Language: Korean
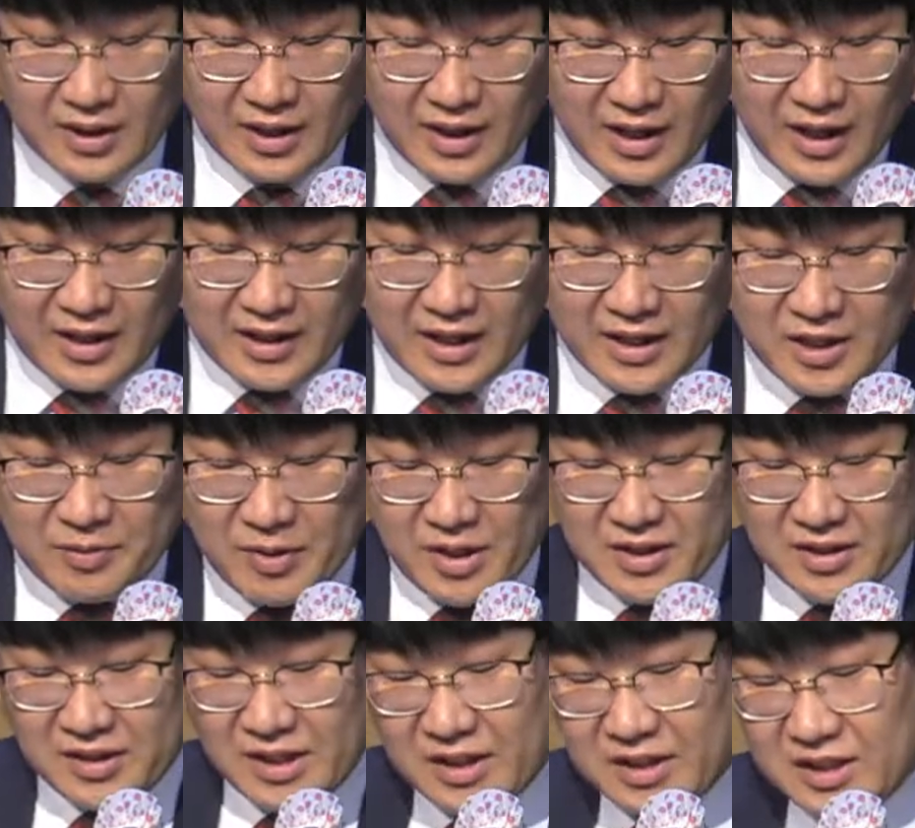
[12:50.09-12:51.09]
하나님의
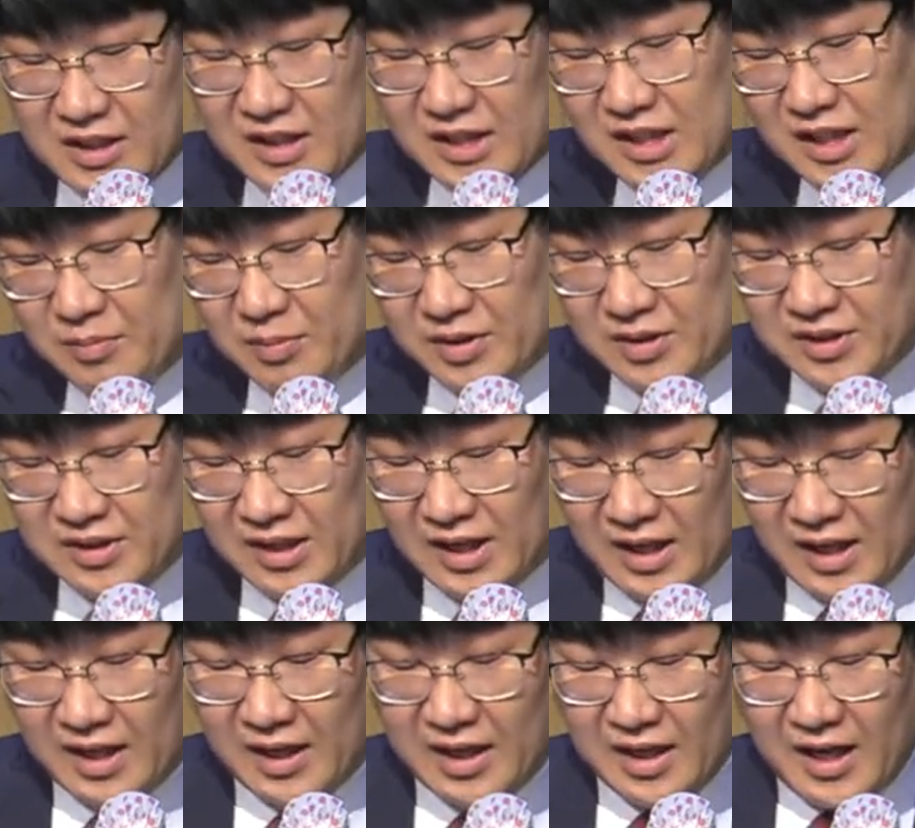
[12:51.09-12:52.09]
은혜를 입은
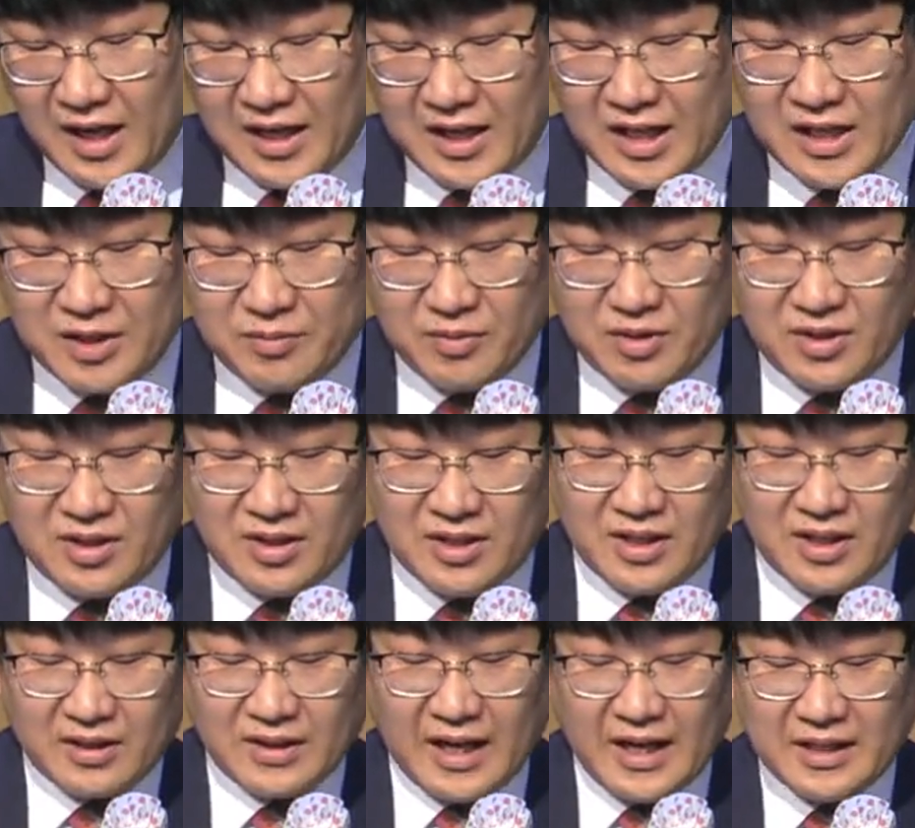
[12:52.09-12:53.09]
자,
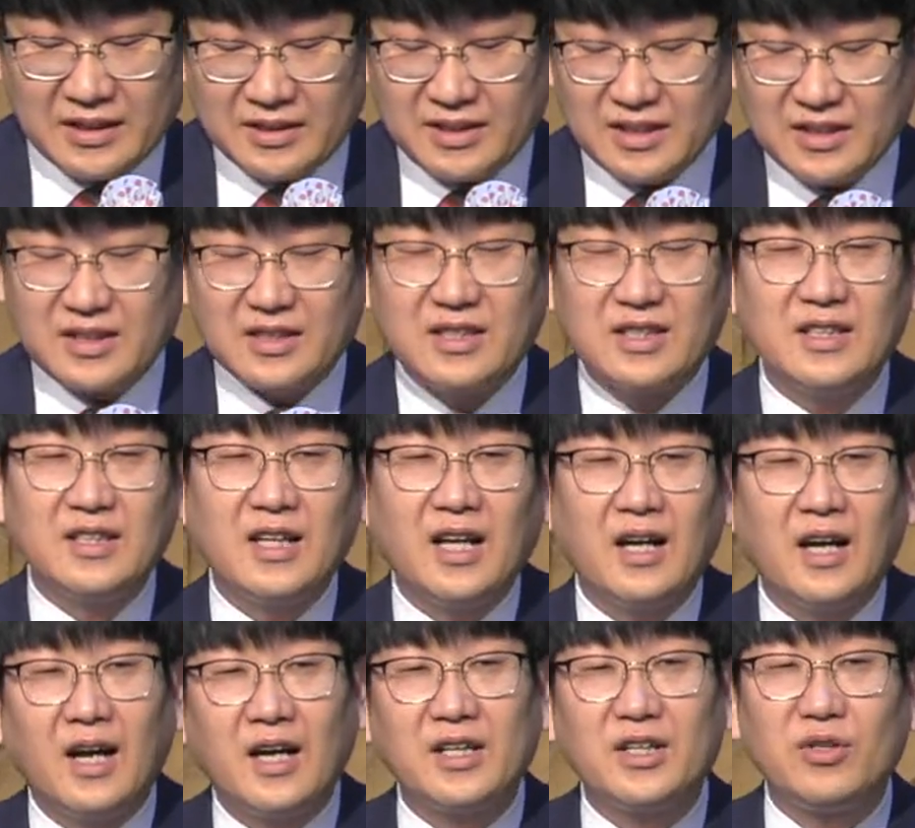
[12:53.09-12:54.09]
하나님을 다시
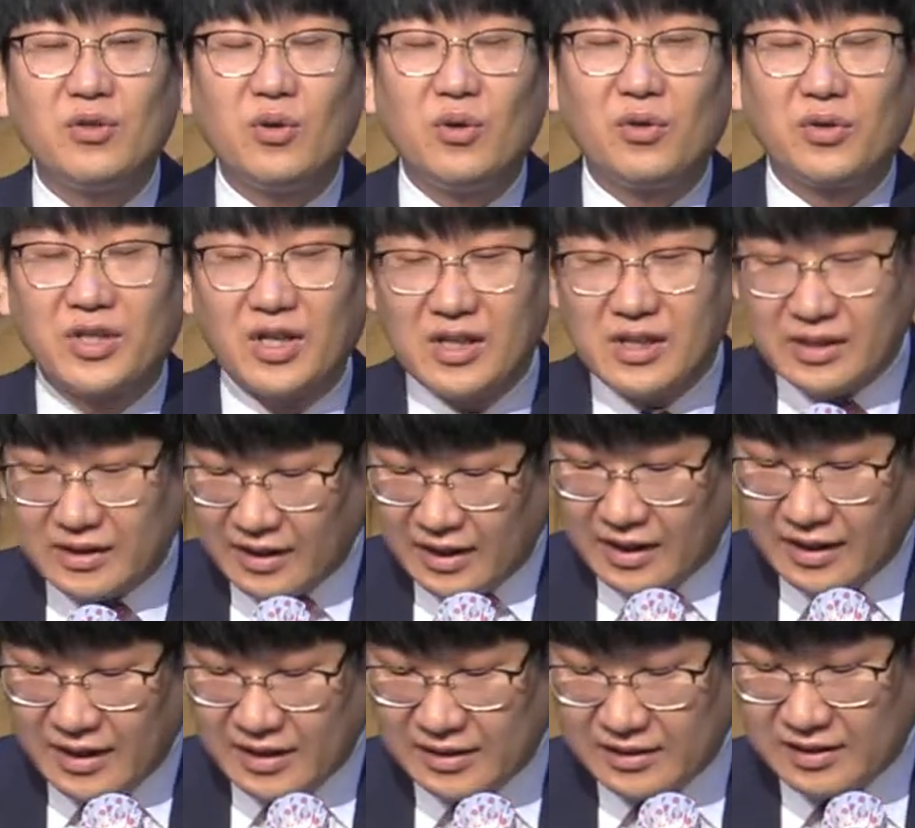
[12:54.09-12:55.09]
신앙하기로
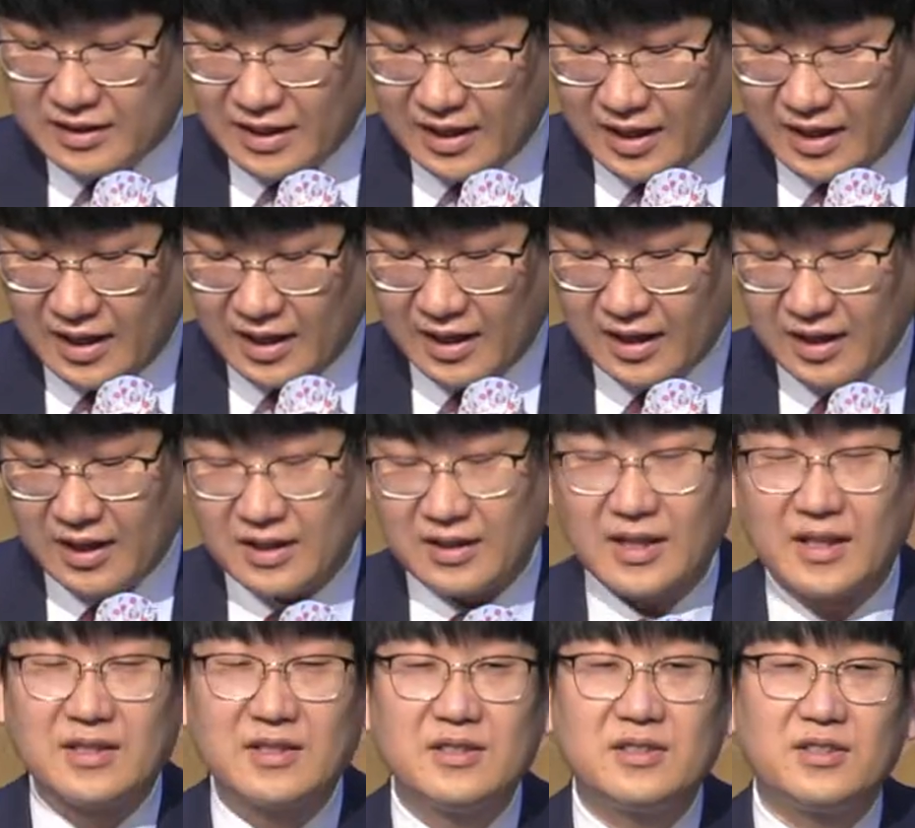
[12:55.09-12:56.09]
결단한
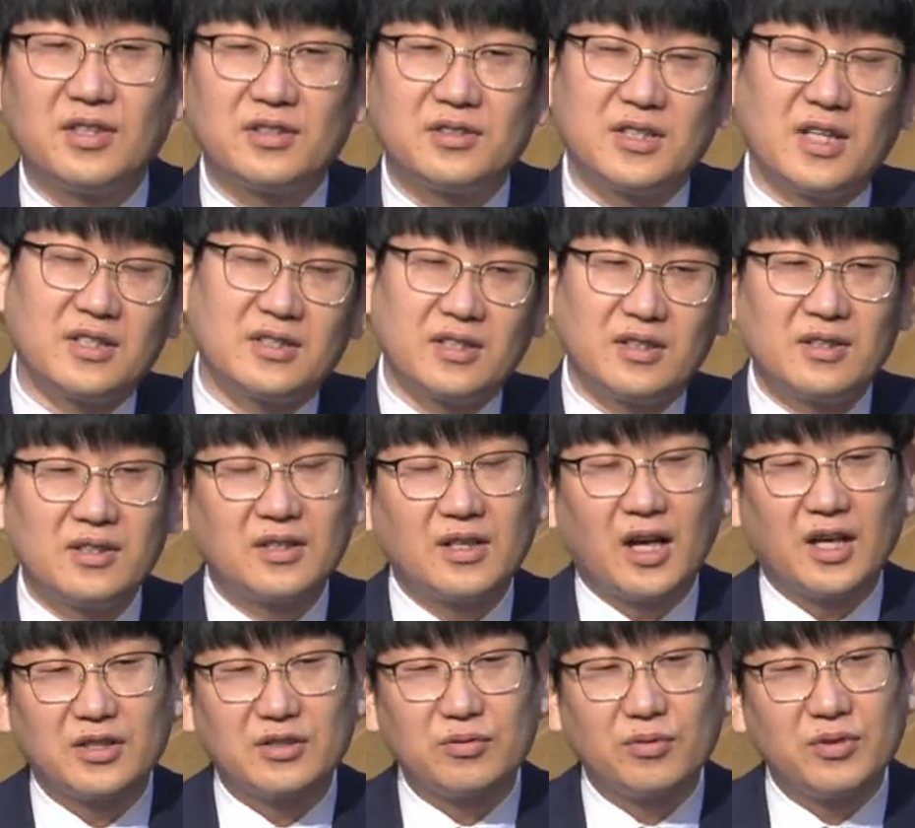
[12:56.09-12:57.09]
자라는 정체성을
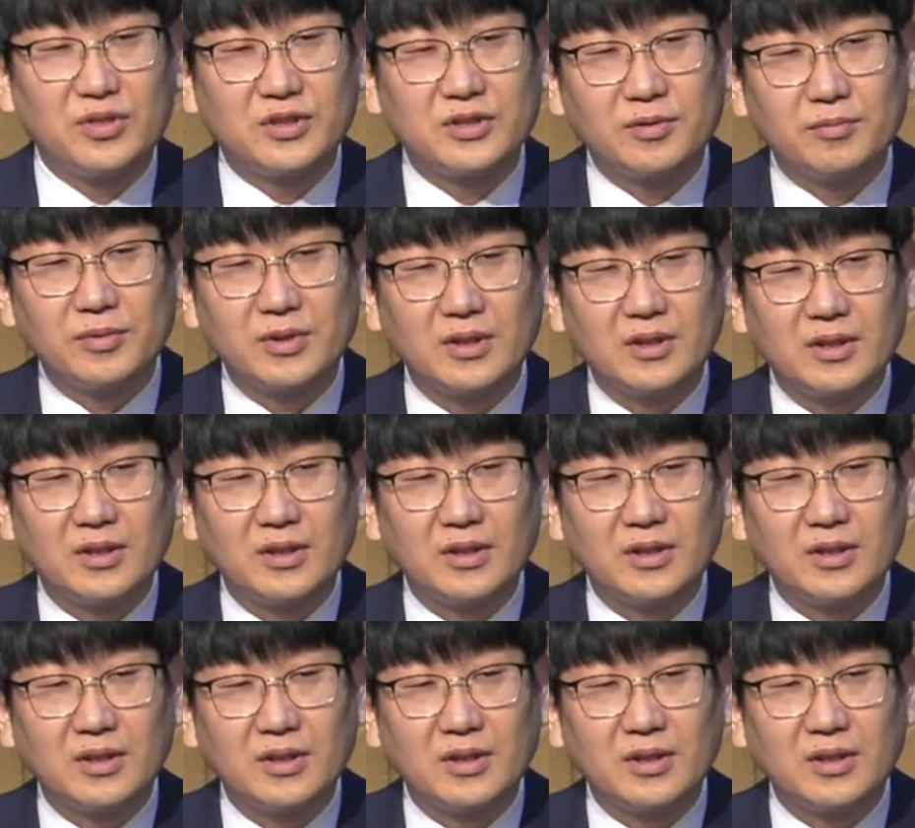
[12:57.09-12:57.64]
가지고 있습니다.